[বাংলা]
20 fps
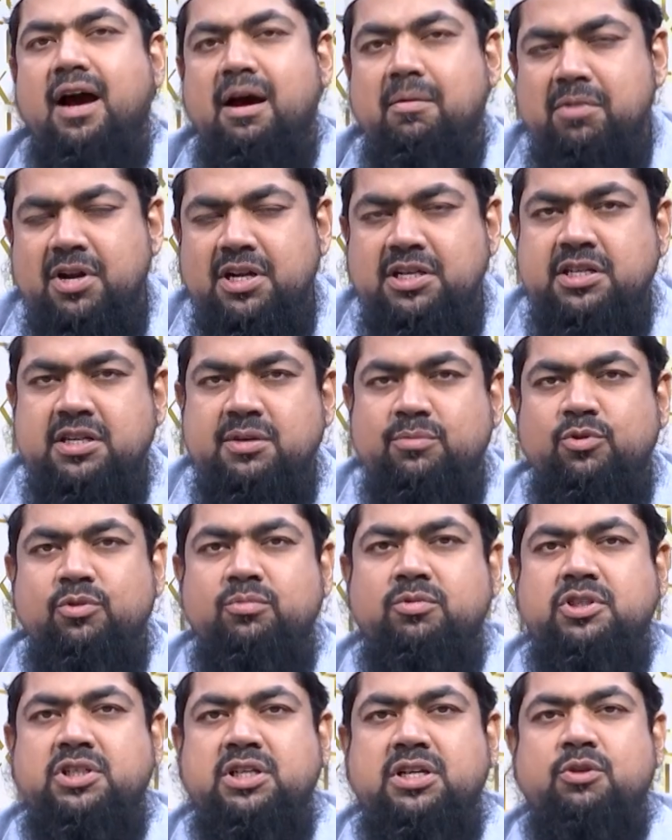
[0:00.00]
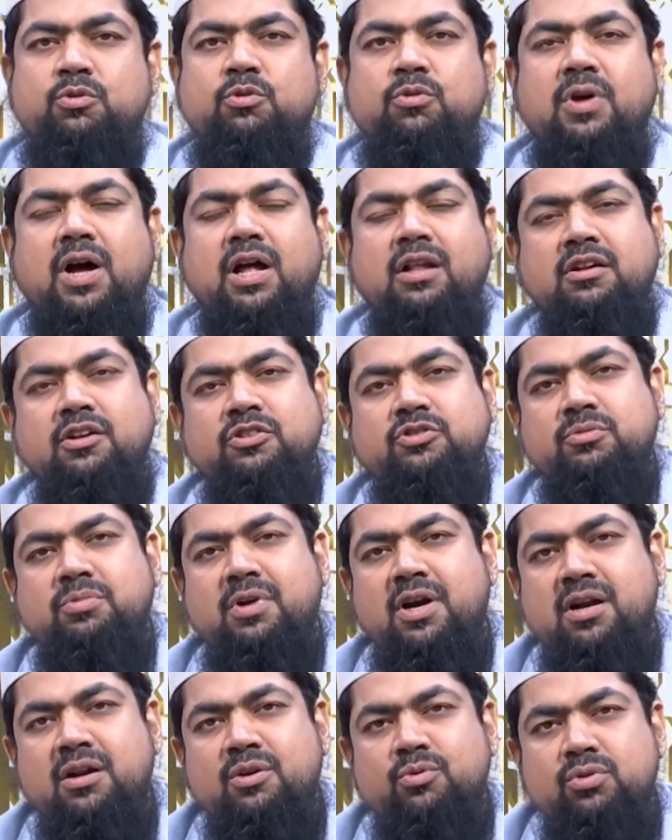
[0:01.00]
আমরা যেটা বলবো সেটা হলো আল্লাহ
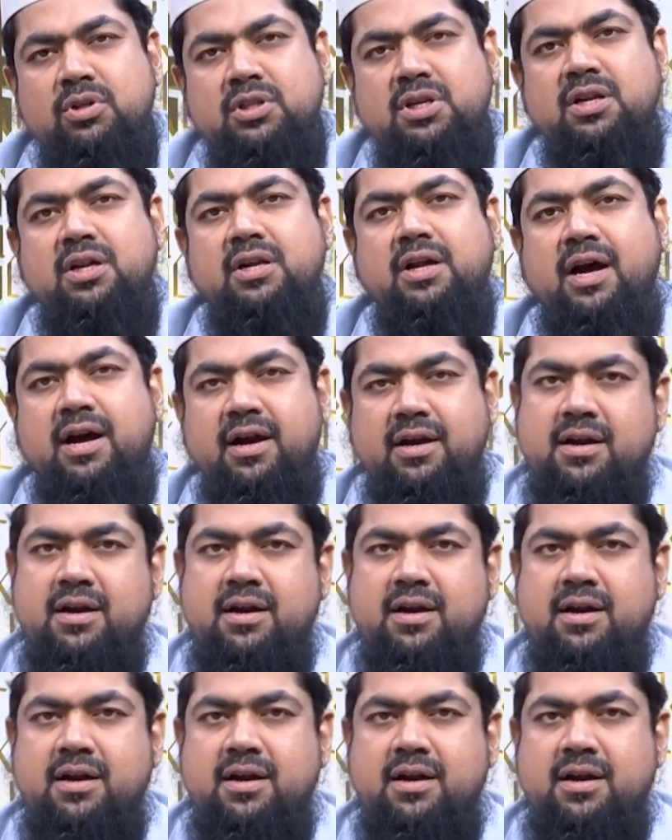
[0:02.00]
সুহান হুয়া তালার